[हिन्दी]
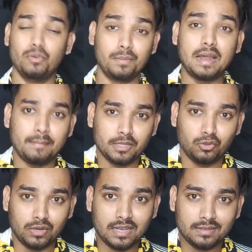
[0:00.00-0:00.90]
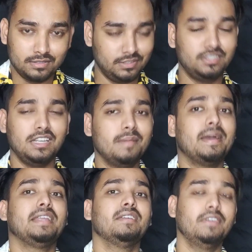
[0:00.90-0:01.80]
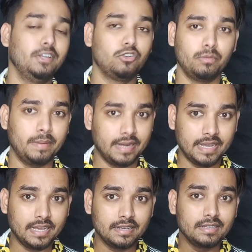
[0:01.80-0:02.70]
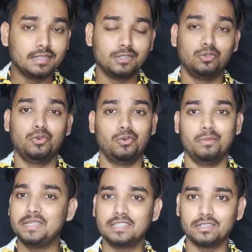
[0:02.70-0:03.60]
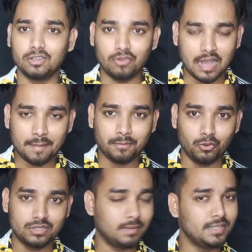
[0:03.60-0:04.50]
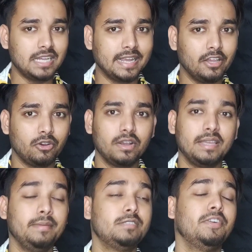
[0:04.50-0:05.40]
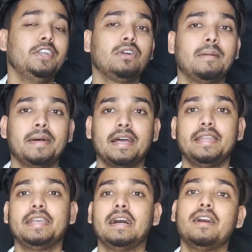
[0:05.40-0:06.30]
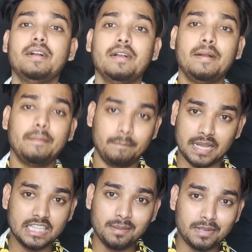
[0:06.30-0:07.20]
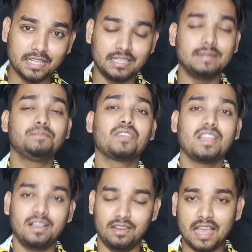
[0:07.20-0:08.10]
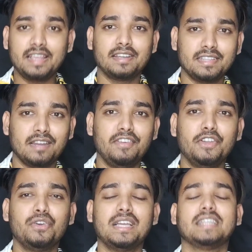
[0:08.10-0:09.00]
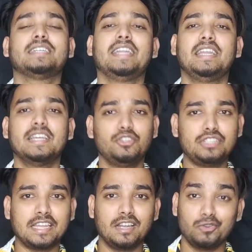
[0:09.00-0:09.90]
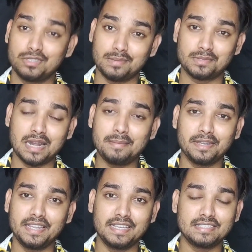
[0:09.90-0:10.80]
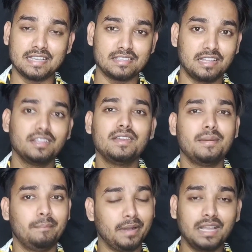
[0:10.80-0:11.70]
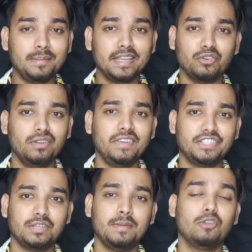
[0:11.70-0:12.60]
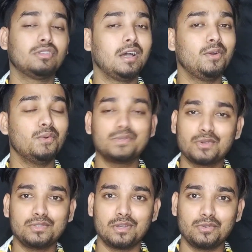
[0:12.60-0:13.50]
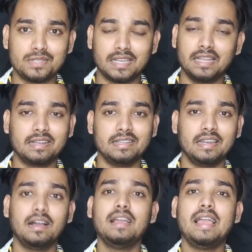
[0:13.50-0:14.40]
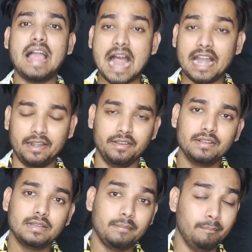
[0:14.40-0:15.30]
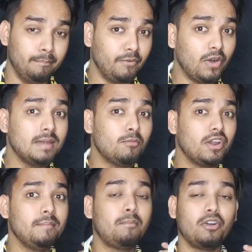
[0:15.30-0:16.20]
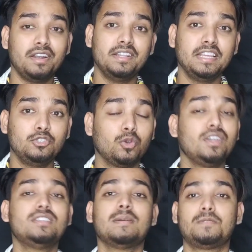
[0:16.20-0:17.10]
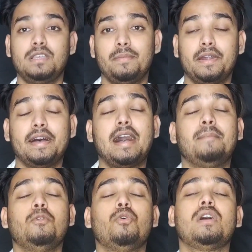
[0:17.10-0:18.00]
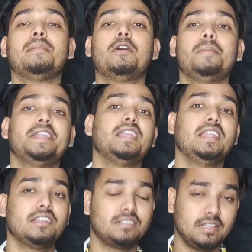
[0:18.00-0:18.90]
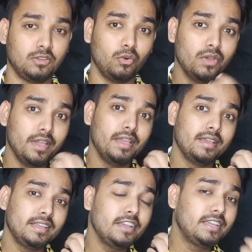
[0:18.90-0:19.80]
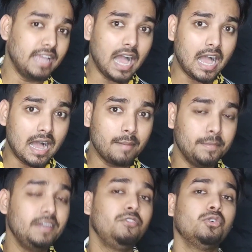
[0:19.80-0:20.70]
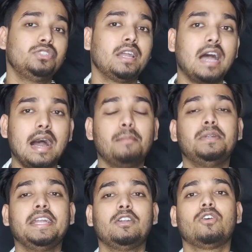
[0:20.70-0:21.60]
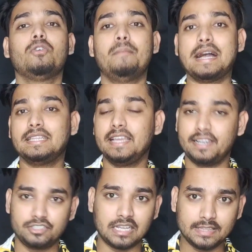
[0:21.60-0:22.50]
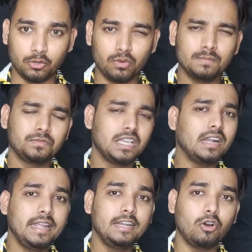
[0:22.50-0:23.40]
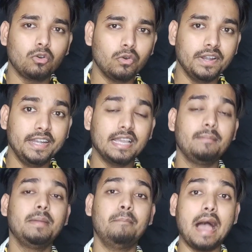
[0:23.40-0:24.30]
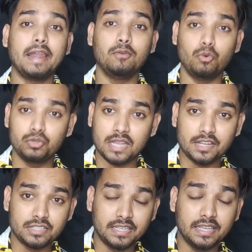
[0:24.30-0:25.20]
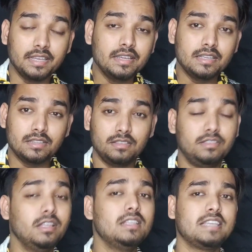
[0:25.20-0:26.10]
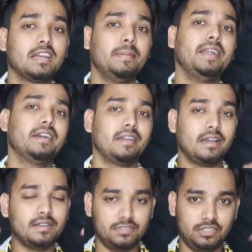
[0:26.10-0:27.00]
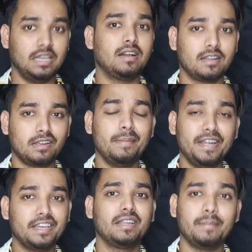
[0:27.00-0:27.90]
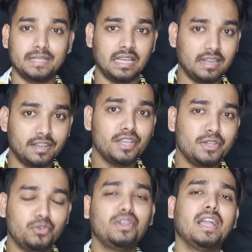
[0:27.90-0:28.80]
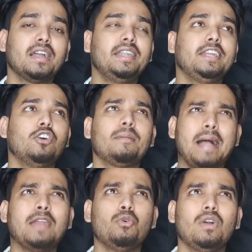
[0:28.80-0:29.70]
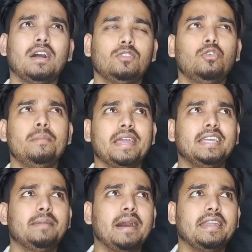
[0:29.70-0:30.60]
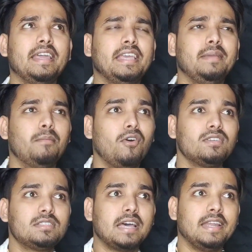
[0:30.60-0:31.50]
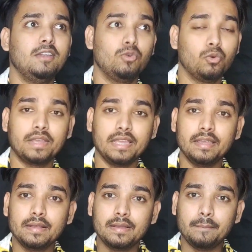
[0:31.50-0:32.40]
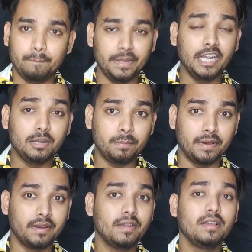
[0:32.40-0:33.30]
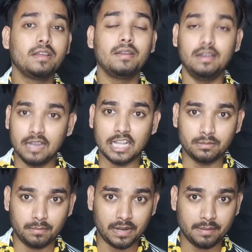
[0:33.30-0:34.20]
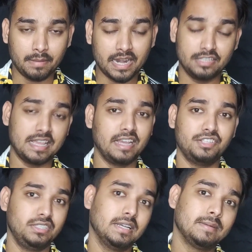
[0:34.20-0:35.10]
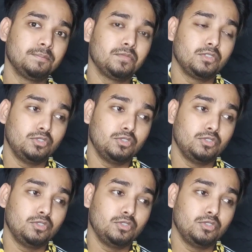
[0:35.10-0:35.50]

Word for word: गुमराह मत होना इसलिए मैंने ये वीडियो को बनाया तो उम्मीद करता हूँ आपको समझ आ गया होगा कि इस वीडियो का बनाने का क्या था लाइक कर देना वीडियो को यहाँ तक देख लिया तो चैनल को सब्सक्राइब करने के साथ साथ बगल में एक नोटिफिकेशन बेल होता है उसको ज़रूर से क्लिक कर देना एंड वन मोर इम्पॉर्टेंट थिंग जो कि सबसे बड़ा आप लोगों का मैं ओपिनियन लेना चाहता हूँ कि क्या आप इन फ्यूचर आप टिकटॉक को बैन देखना चाहते हो क्या टिकटॉक को इंडिया में बैन हो जाना चाहिए दिल से कमेंट करना जी हाँ कमेंट करके बताना क्योंकि अगर टिकटॉक बैन होगा तो मेरा ये मानना है कि बहुत सारे लोगों के पेट पर लात मारा जाएगा जी हाँ